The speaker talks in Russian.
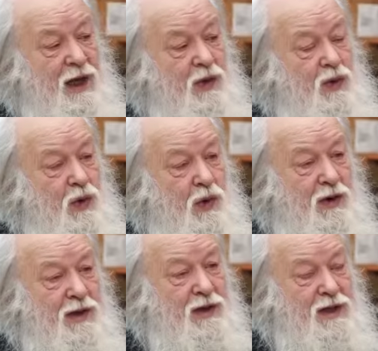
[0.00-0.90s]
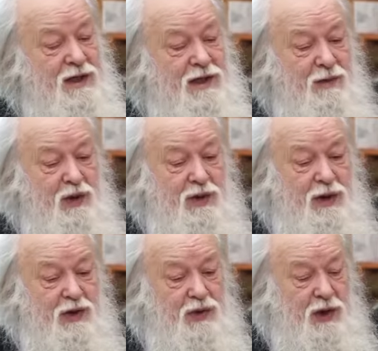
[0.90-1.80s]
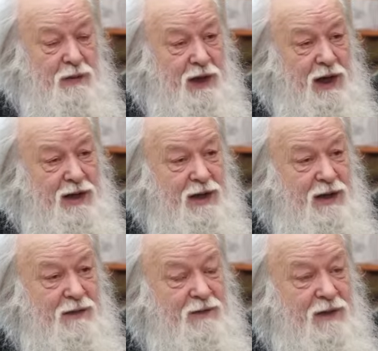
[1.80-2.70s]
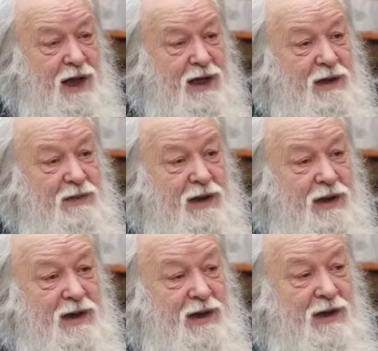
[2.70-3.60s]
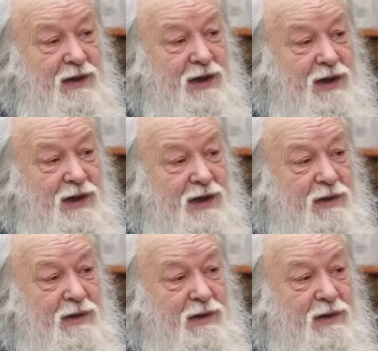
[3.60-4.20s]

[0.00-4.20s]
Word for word: Но если бы люди, которые приходили, они бы хоть